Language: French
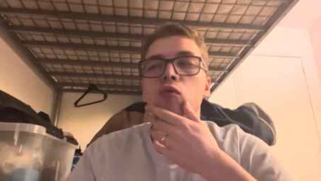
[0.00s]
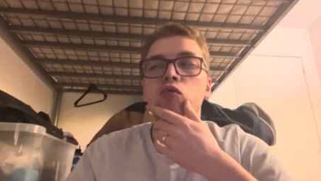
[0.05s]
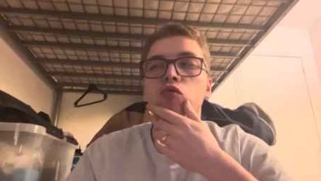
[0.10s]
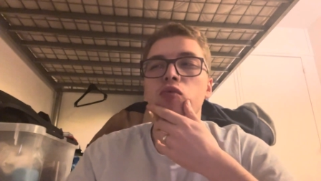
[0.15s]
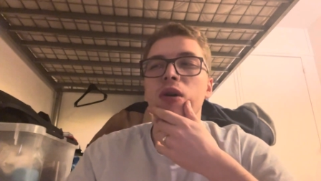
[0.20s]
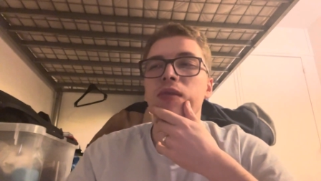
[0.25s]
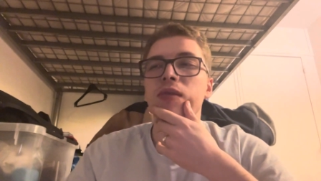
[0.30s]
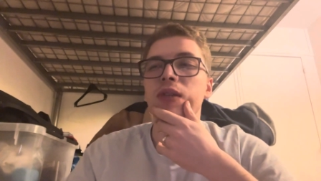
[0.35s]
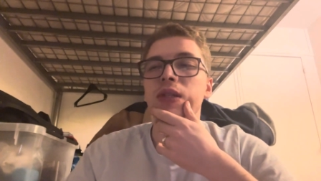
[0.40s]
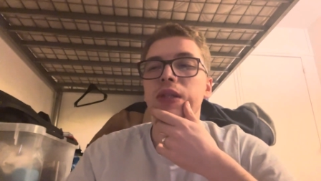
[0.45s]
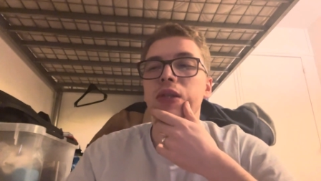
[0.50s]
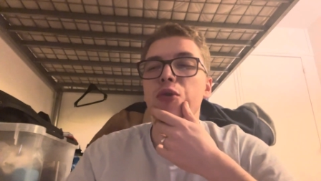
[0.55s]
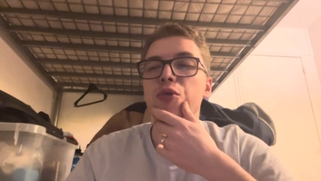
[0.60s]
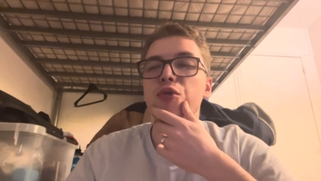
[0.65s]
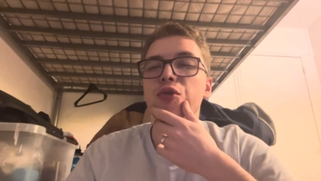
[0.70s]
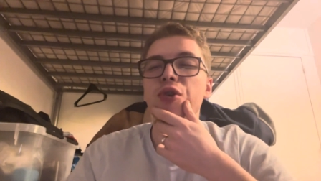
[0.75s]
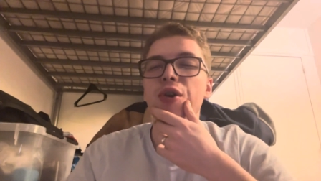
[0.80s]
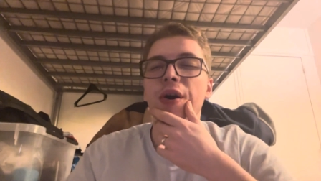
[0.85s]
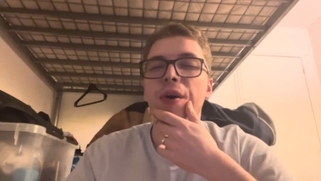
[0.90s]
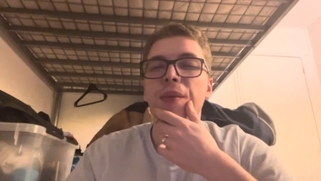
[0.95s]
joue à
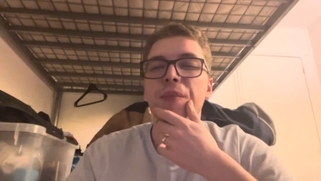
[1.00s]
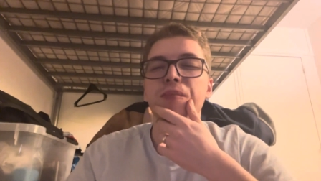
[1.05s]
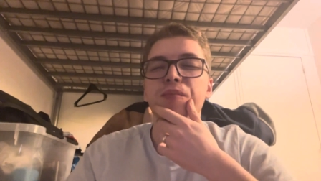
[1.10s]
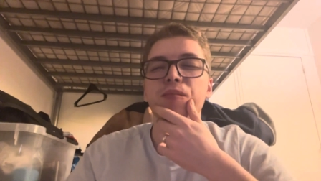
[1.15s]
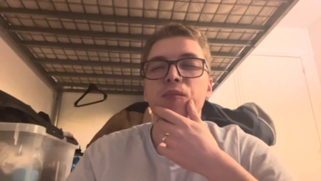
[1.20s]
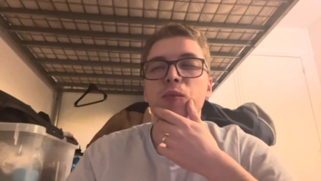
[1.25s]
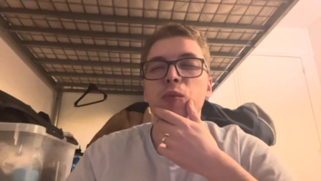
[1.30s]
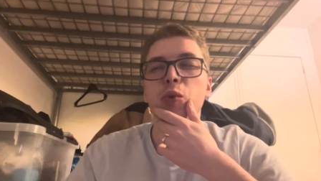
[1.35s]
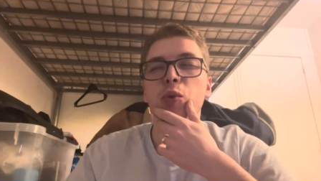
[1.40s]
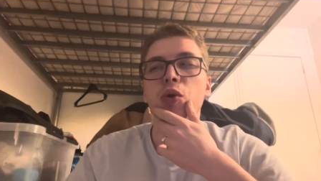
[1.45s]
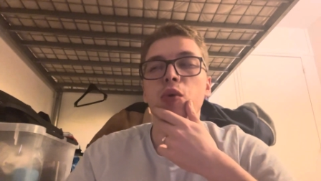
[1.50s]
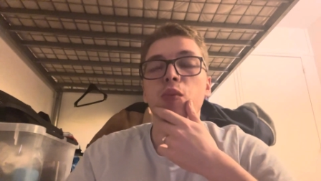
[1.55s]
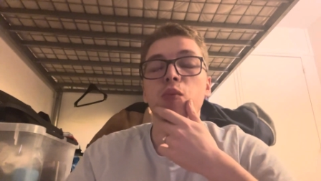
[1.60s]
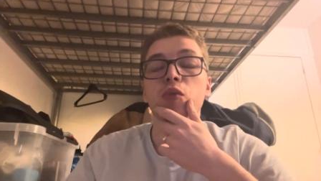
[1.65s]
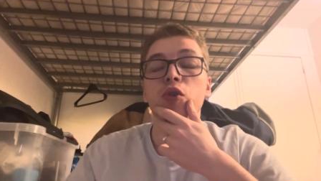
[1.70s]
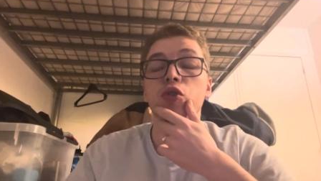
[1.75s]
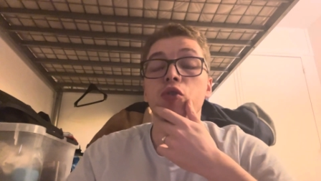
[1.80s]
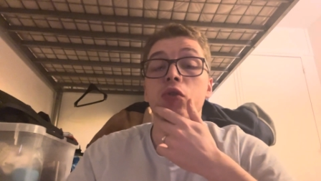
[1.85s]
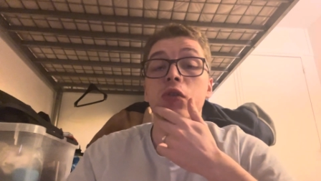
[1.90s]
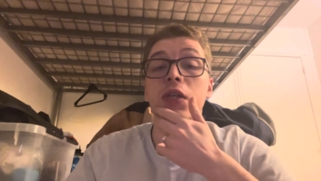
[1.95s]
21h, donc
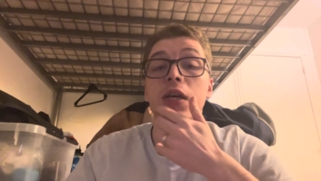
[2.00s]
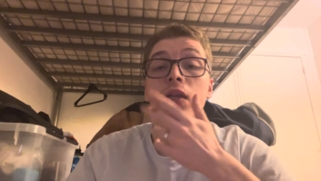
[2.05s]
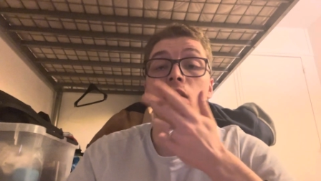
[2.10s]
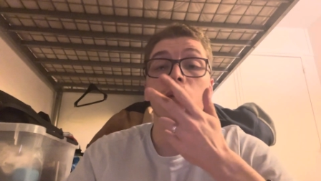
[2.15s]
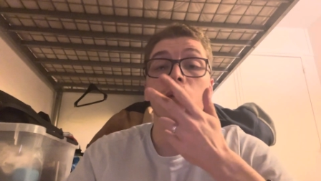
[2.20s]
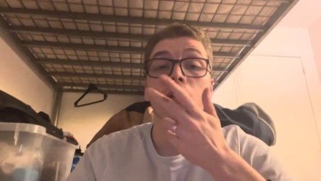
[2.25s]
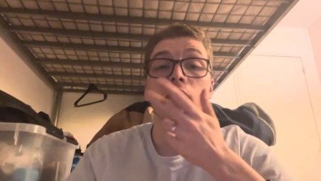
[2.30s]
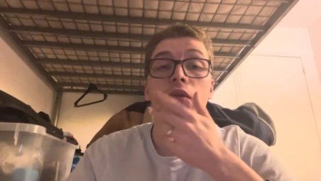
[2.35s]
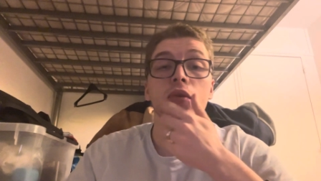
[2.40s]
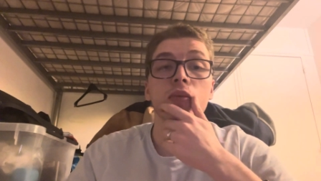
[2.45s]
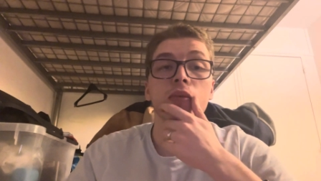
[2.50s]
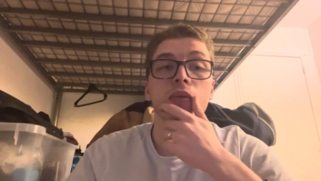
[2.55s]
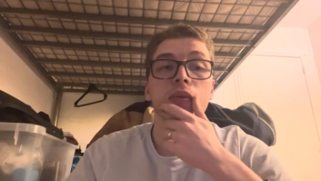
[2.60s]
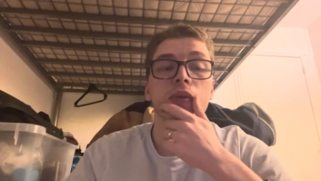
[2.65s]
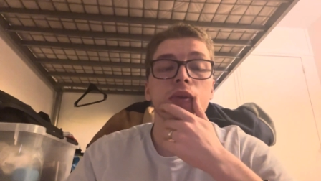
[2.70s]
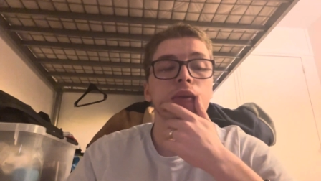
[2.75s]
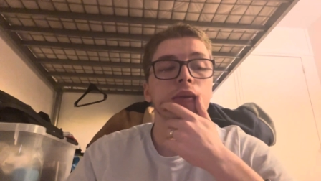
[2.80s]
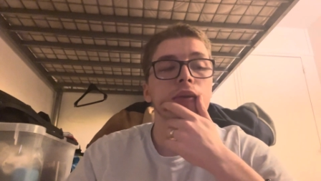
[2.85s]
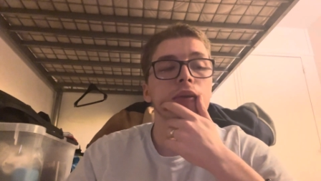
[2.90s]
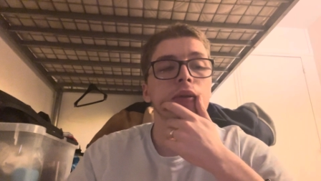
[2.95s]
moi je serai dans l'avion
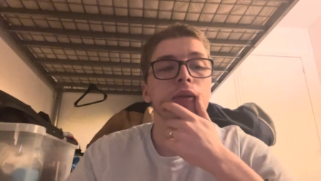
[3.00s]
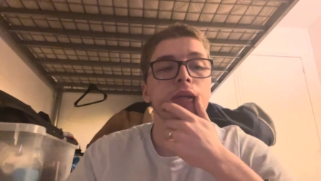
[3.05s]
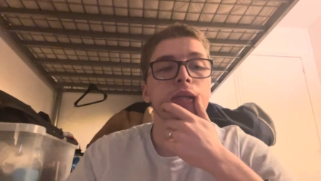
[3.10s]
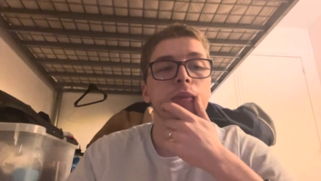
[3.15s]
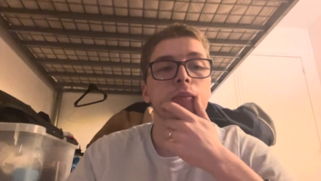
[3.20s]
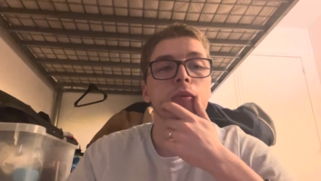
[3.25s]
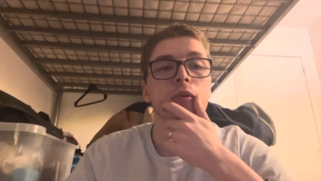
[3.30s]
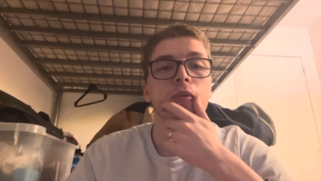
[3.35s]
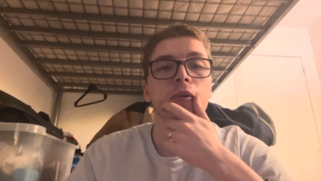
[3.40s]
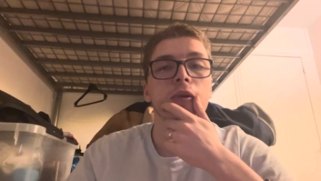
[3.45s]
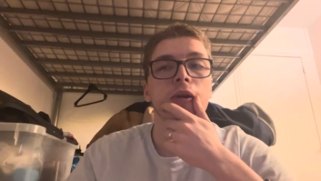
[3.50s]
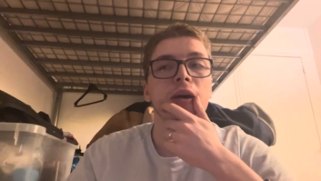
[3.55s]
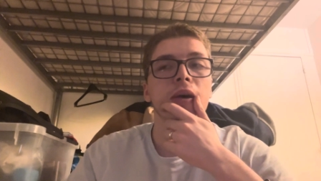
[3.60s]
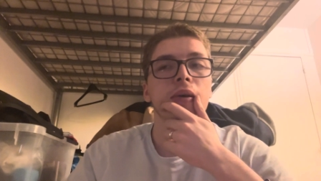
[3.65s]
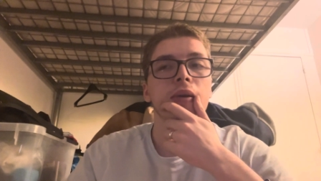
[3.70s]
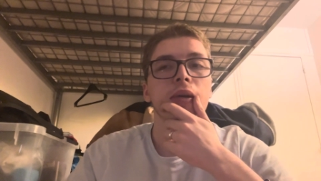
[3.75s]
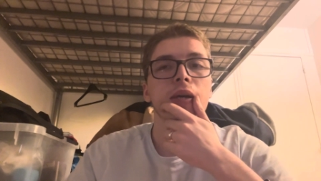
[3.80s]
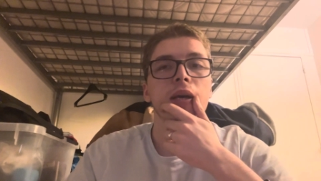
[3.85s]
à ce moment-là.